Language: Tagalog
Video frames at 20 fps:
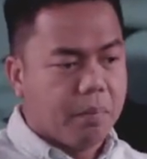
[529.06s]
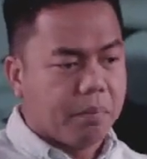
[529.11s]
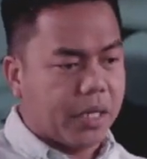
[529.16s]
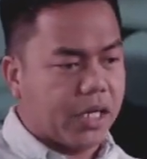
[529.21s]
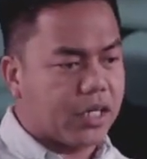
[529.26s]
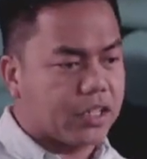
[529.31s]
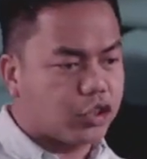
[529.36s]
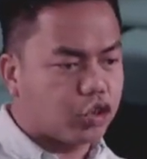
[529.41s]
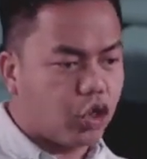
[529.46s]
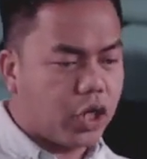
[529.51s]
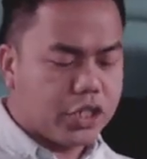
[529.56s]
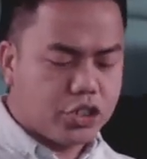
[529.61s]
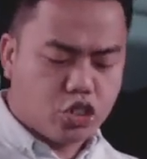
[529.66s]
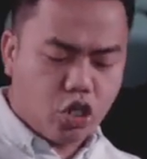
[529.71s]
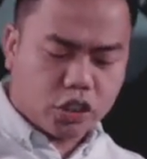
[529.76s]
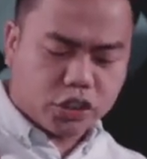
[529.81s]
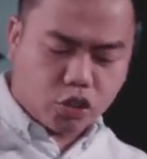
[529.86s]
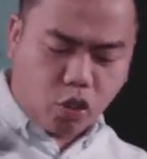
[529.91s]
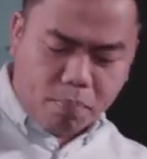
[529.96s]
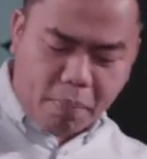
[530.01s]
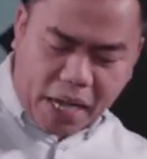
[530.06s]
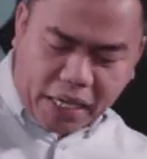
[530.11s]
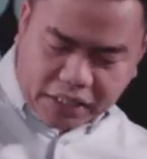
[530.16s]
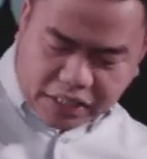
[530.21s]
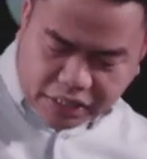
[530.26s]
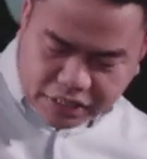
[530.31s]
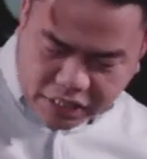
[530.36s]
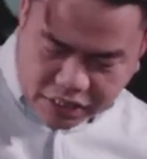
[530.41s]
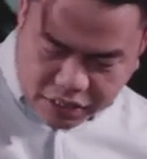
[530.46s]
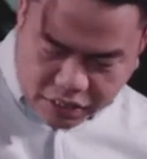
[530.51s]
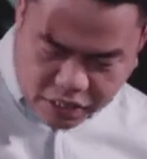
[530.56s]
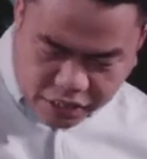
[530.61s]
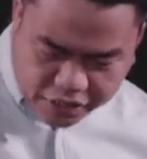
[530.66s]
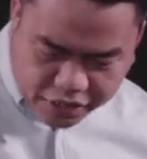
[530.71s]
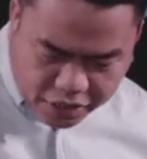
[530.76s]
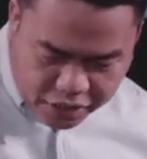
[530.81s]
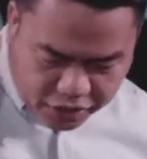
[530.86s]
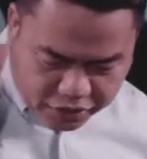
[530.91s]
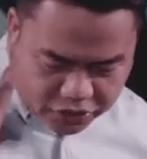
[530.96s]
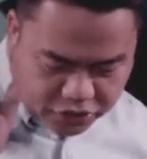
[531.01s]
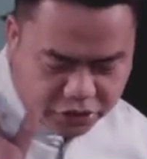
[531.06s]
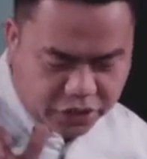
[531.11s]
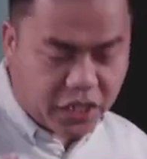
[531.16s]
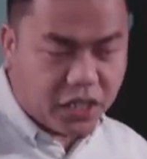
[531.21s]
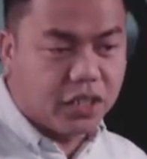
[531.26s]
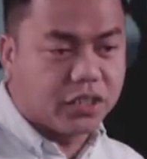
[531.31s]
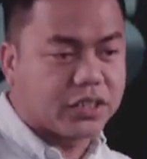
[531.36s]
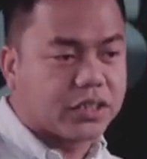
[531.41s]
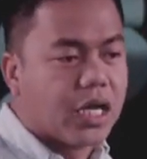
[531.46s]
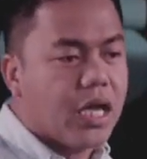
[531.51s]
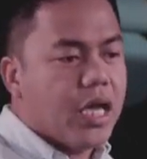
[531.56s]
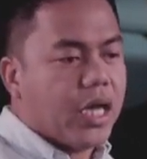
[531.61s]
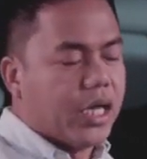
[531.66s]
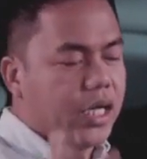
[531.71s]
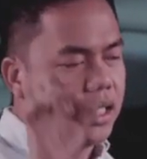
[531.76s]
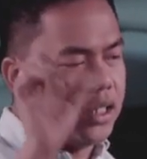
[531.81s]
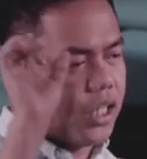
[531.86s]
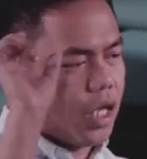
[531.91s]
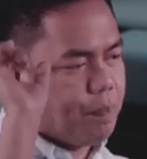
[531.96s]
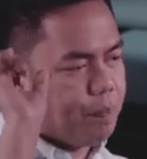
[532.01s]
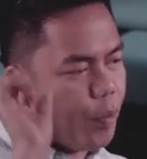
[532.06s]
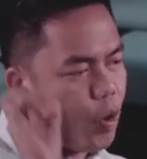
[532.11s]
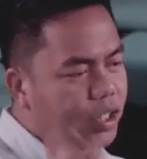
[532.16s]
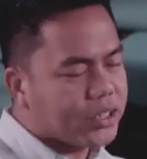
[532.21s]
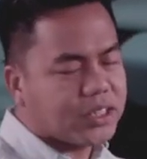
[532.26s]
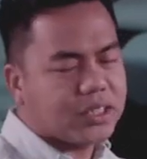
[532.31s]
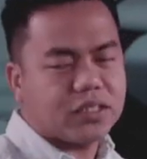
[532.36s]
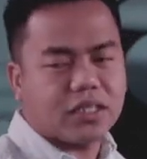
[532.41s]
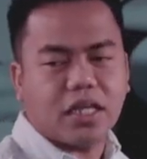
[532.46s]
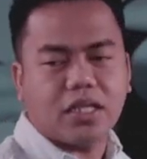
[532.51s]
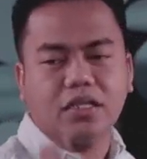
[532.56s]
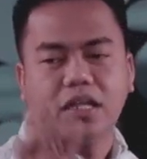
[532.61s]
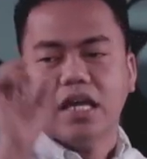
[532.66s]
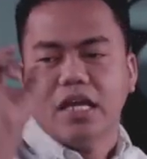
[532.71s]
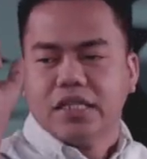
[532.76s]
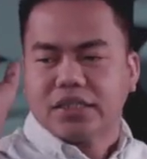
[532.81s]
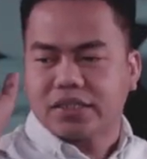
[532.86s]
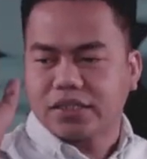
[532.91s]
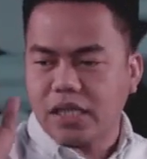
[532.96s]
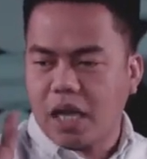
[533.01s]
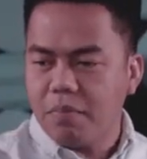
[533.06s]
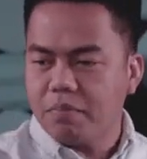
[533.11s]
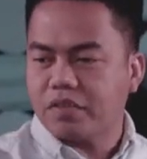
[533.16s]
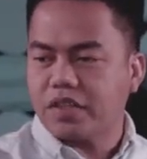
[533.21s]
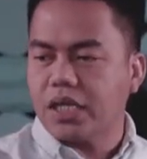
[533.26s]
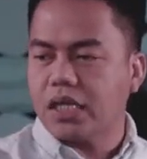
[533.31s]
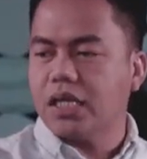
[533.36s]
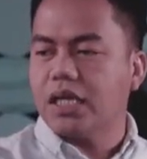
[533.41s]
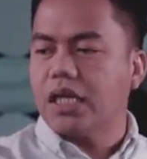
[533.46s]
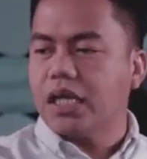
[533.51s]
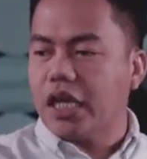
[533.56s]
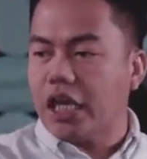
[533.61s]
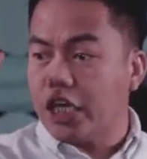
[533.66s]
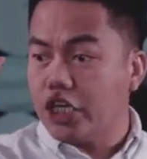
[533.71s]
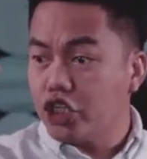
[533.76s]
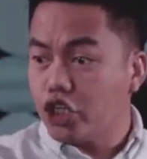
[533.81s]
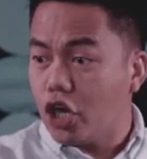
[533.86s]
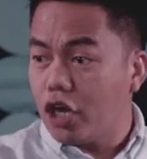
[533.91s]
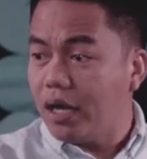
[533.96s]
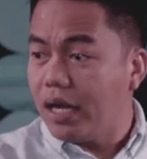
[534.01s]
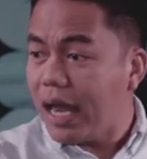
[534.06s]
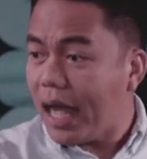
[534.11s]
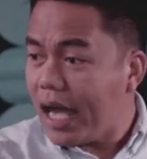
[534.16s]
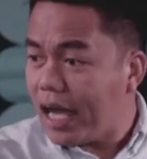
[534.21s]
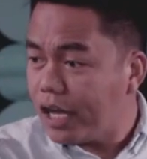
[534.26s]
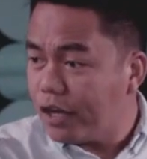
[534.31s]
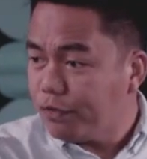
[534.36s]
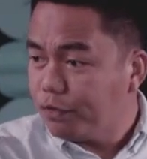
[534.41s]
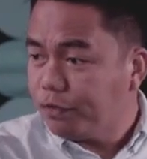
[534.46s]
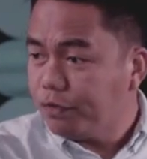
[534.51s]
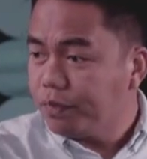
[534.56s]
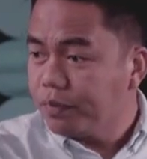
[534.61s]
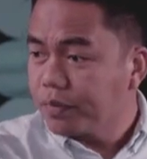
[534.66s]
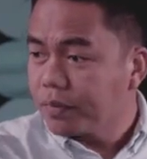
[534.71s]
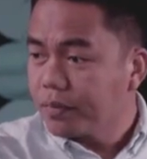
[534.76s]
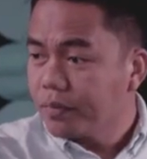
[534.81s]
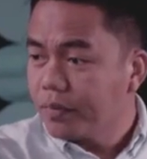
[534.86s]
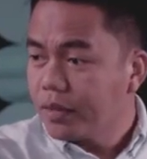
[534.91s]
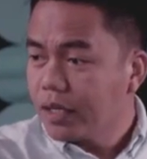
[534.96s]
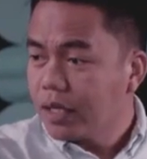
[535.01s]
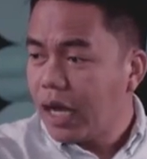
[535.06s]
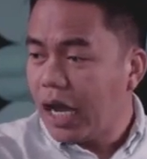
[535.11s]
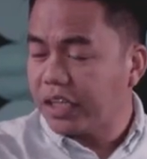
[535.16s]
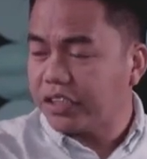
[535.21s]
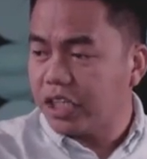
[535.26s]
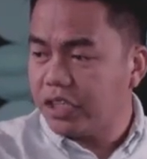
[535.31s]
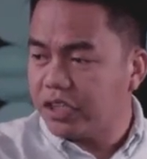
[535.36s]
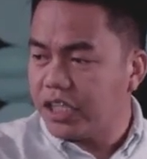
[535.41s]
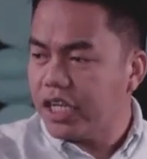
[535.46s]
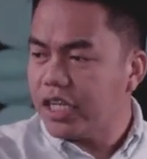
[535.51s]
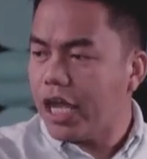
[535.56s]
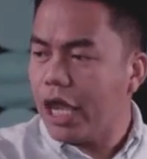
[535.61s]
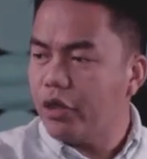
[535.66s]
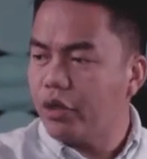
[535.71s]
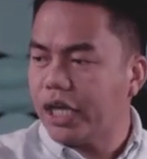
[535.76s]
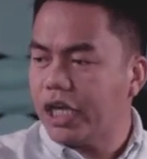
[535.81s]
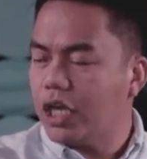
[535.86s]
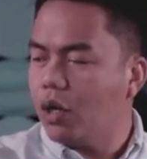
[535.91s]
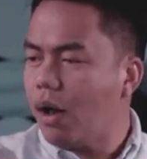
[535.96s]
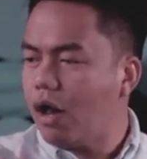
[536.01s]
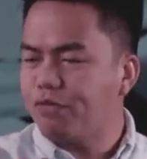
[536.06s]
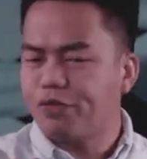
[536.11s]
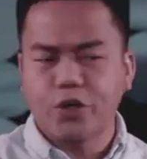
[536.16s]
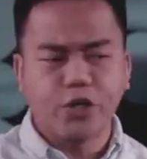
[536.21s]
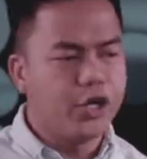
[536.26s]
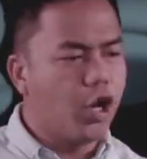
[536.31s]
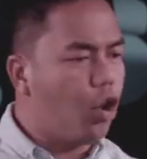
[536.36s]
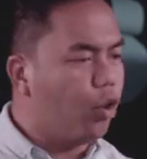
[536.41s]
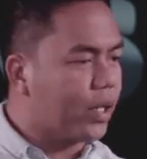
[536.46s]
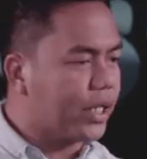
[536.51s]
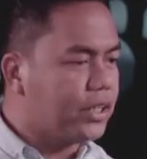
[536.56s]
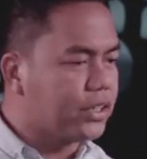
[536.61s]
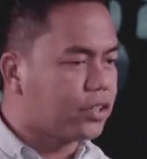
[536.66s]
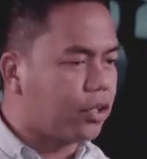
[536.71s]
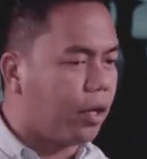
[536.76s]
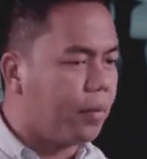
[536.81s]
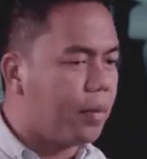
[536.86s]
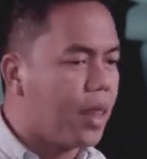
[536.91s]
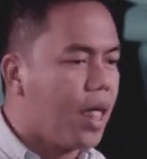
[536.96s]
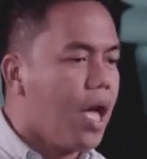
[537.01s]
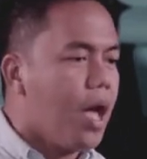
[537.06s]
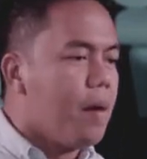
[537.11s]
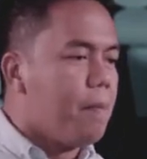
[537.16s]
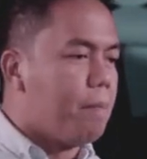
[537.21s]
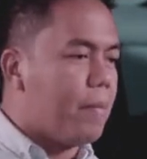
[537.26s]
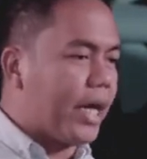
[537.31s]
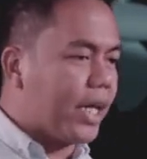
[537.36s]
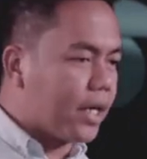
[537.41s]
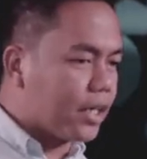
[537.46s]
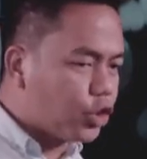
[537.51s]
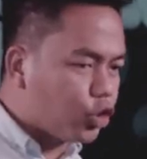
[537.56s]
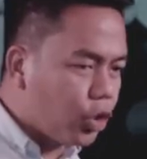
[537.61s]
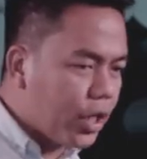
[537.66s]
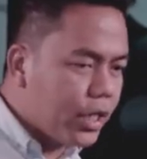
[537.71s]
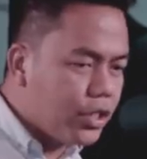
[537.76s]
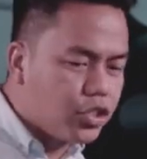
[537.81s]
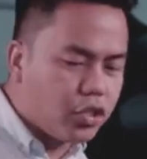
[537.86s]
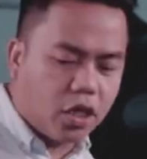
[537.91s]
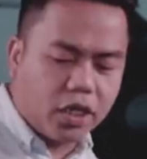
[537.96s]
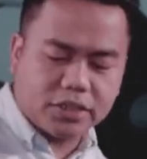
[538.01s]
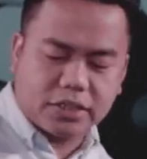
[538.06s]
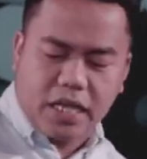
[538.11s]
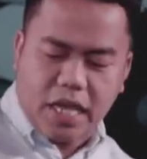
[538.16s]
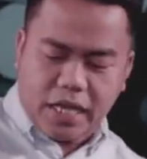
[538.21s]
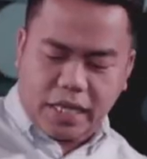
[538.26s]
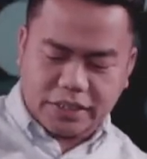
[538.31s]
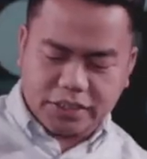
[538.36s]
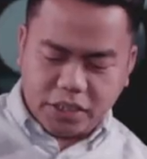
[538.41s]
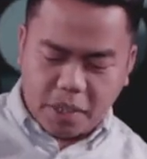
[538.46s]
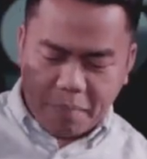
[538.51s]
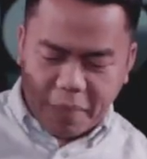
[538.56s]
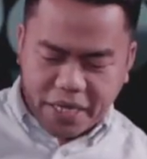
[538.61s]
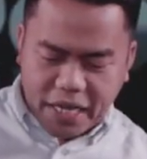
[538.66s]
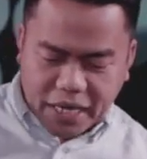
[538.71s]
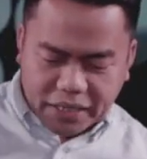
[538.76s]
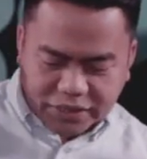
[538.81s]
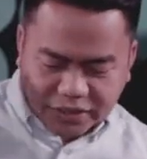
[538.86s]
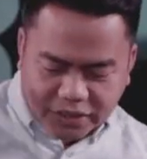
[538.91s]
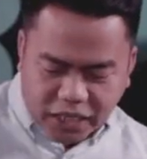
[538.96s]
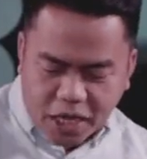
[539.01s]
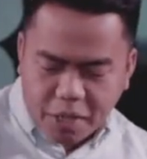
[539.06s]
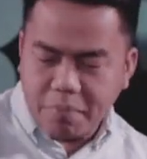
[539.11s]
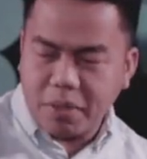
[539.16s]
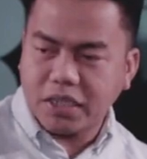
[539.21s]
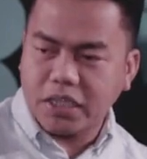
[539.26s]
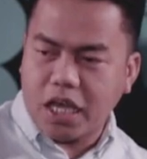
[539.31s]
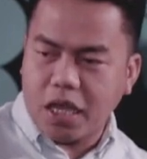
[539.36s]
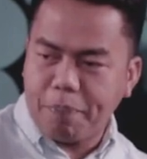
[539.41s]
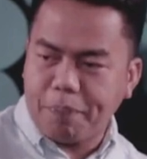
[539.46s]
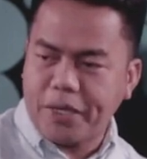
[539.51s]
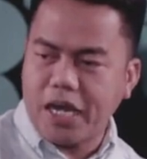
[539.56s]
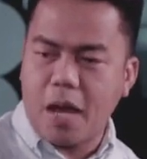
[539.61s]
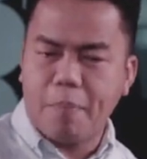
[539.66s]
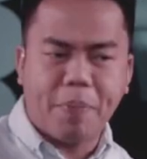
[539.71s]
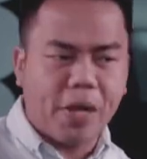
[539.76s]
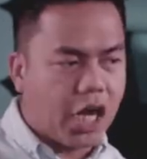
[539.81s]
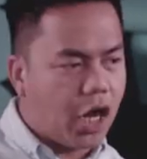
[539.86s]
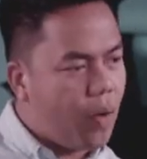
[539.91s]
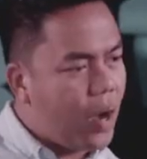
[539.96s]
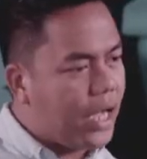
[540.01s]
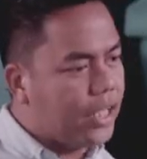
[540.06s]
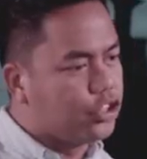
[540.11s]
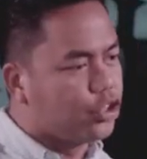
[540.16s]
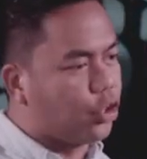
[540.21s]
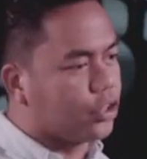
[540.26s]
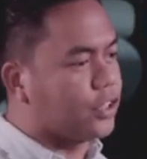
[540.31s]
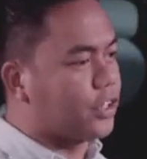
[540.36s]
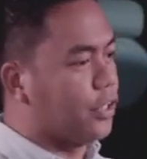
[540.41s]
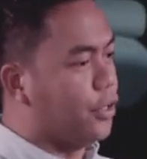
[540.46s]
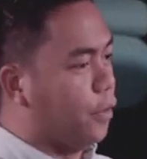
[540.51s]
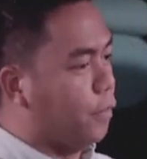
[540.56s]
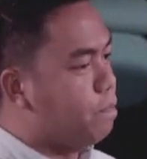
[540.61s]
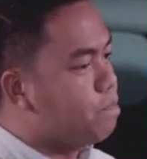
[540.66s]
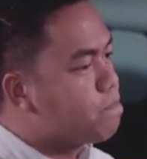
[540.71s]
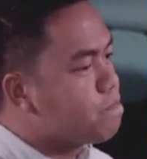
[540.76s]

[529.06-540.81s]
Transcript: May rason ng Diyos kung bakit kanya nilagyan ng skills. He deposited something in your life at hindi niya yung ginawa for no reason. May rason ng Diyos kasi may assignment na ipinapagawa ang Diyos sa iyo.